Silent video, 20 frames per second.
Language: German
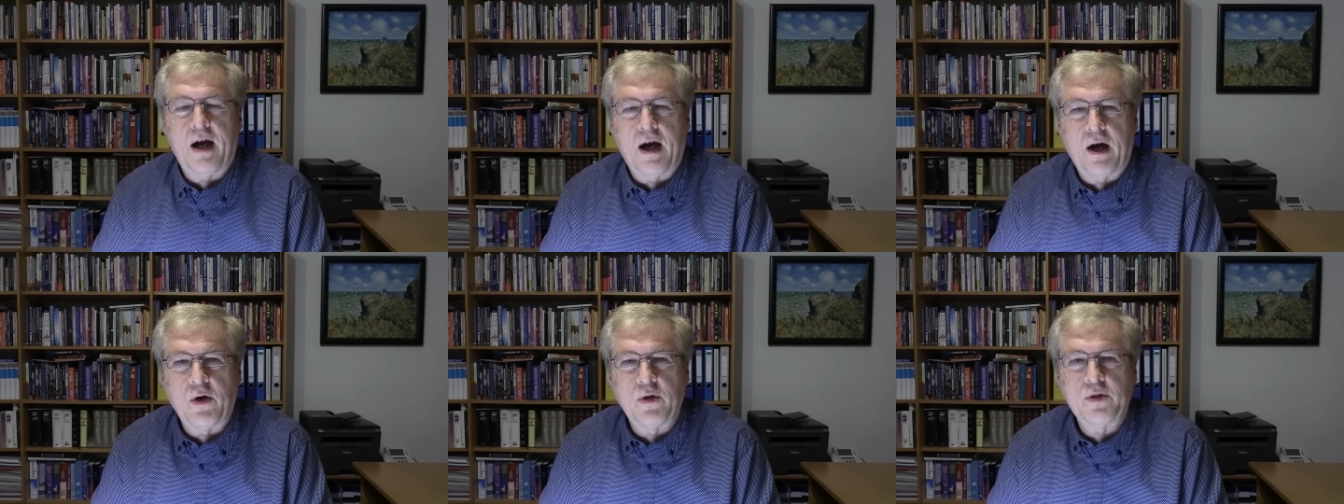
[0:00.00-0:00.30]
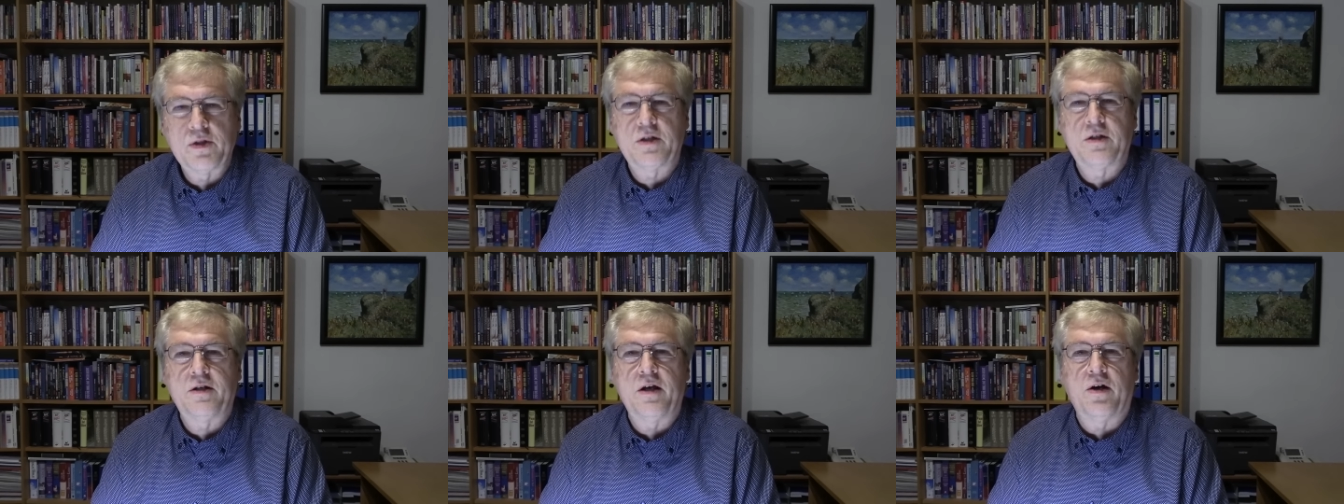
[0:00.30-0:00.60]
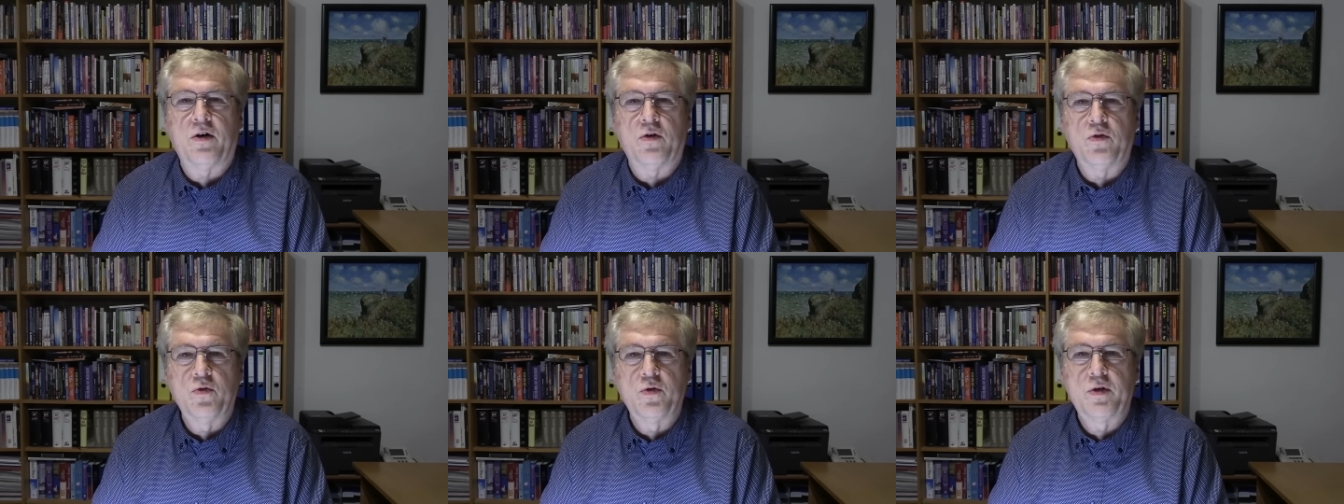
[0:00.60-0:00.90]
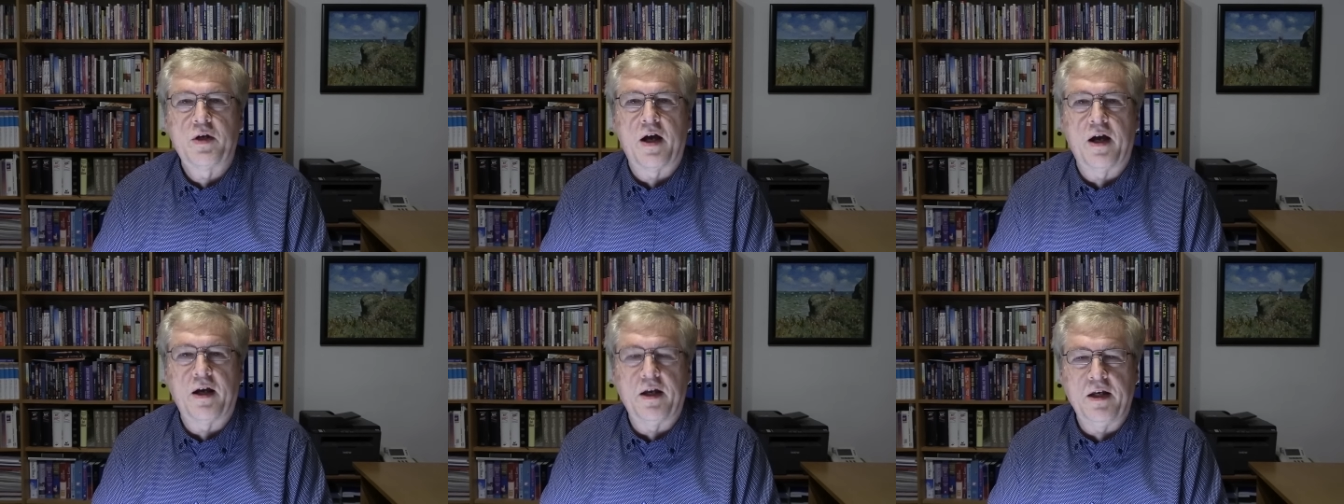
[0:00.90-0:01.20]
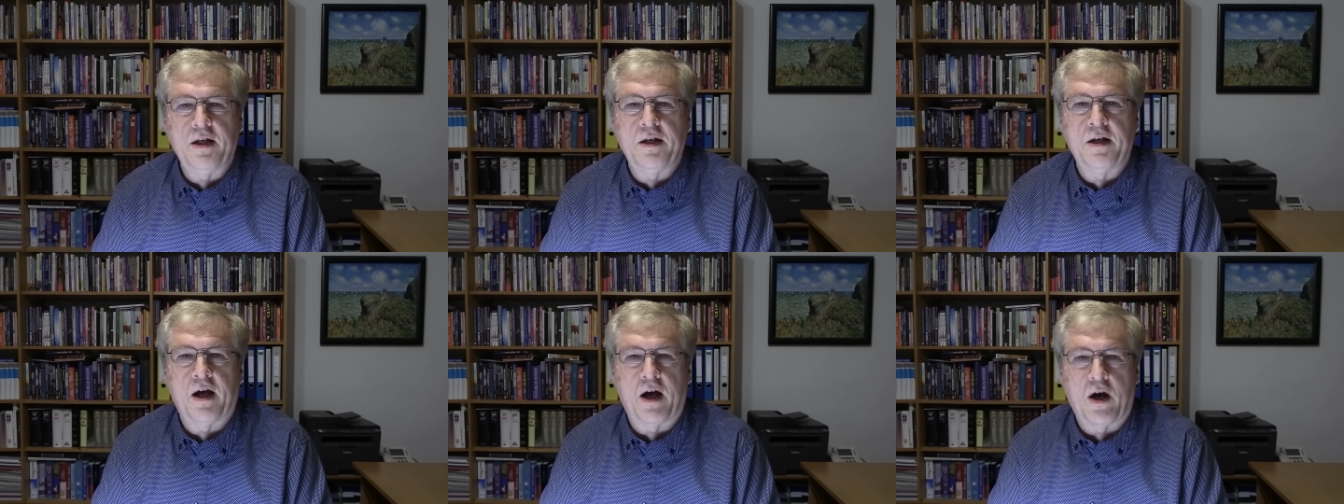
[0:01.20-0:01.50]
aus der
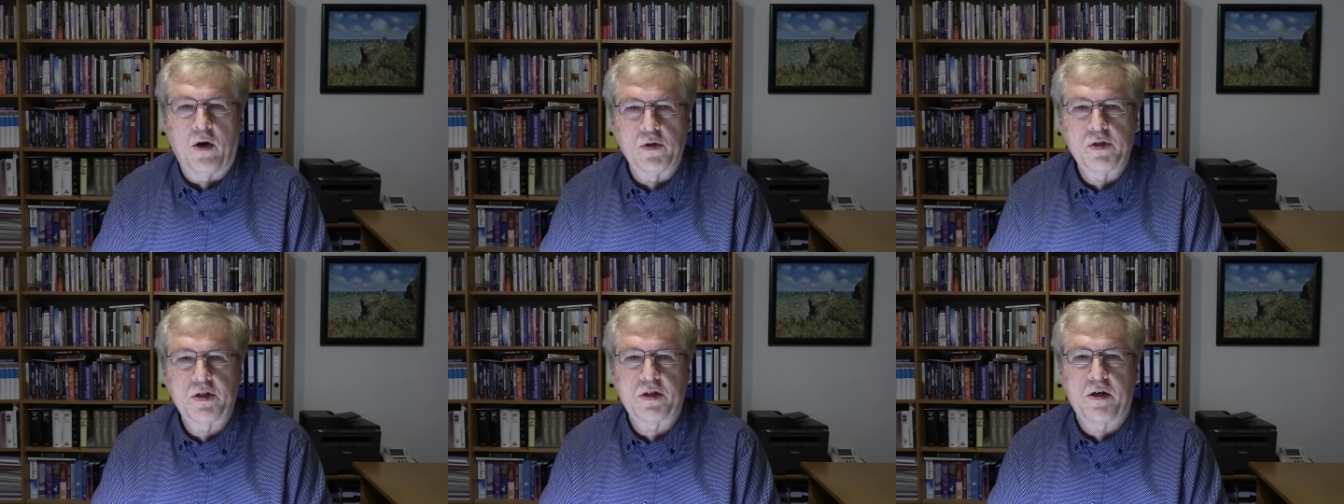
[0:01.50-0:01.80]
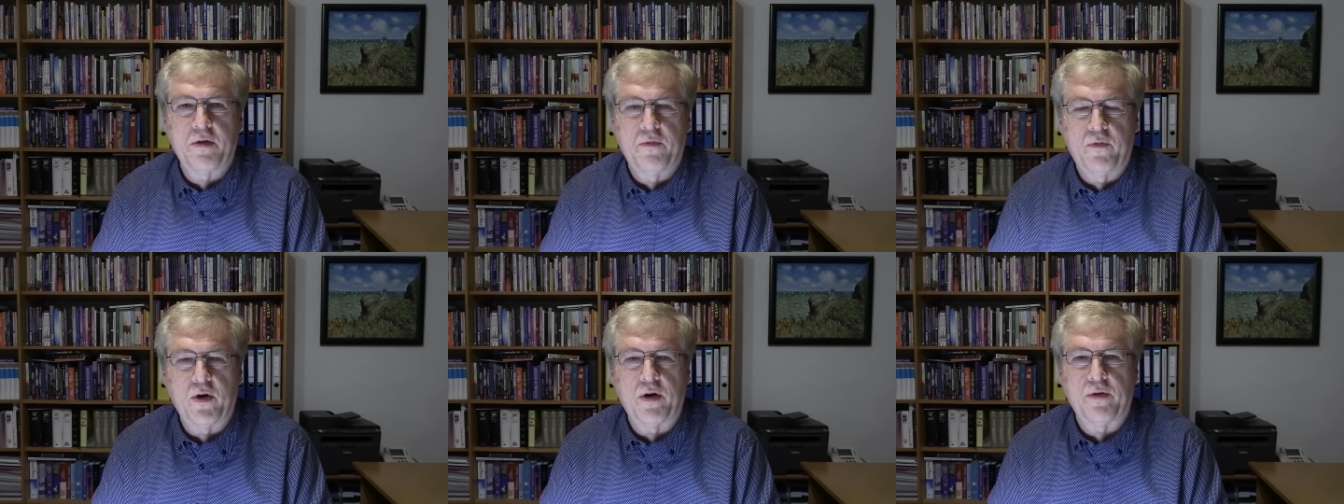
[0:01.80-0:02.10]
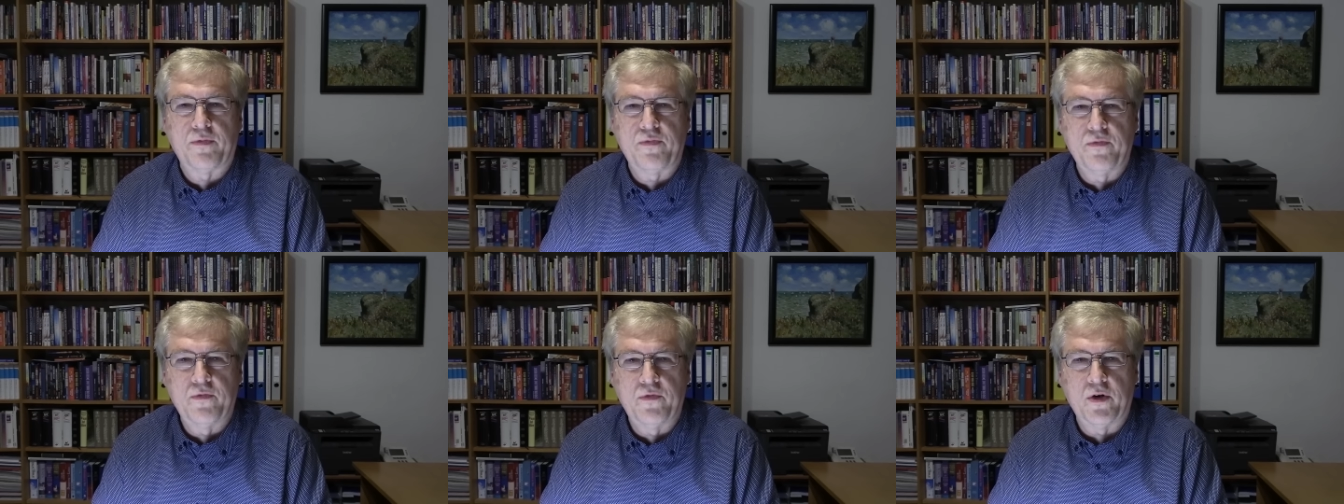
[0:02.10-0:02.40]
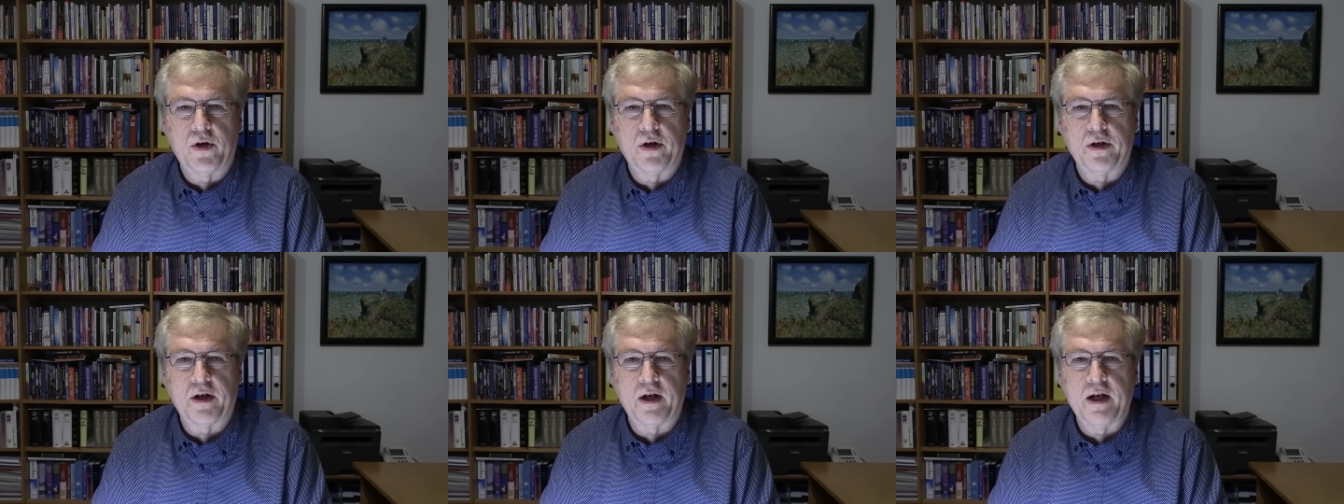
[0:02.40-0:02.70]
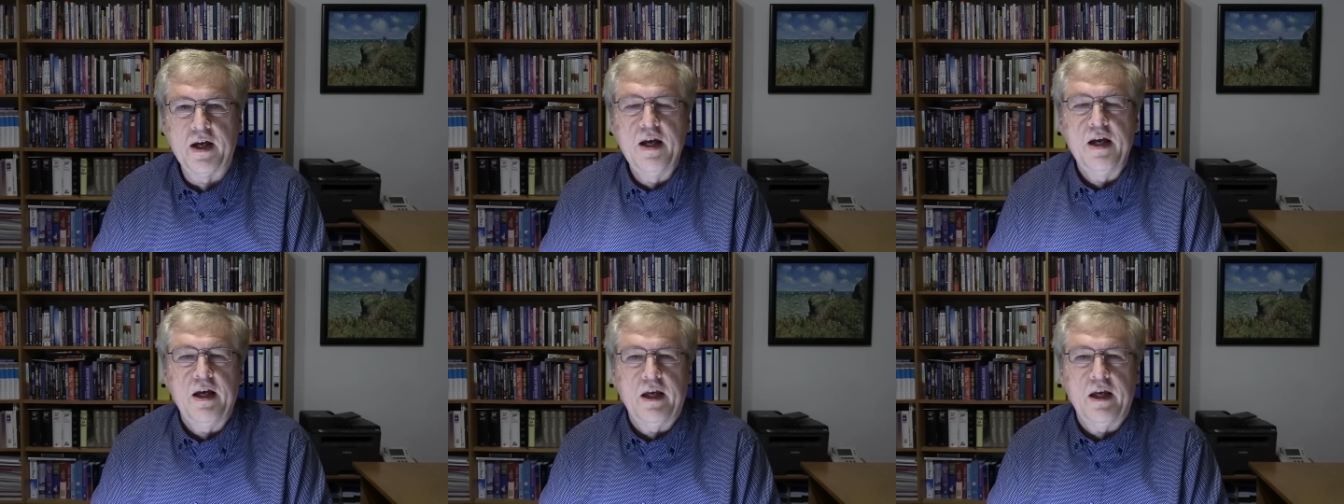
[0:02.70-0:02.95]
Ukraine rausgeworfen wurde,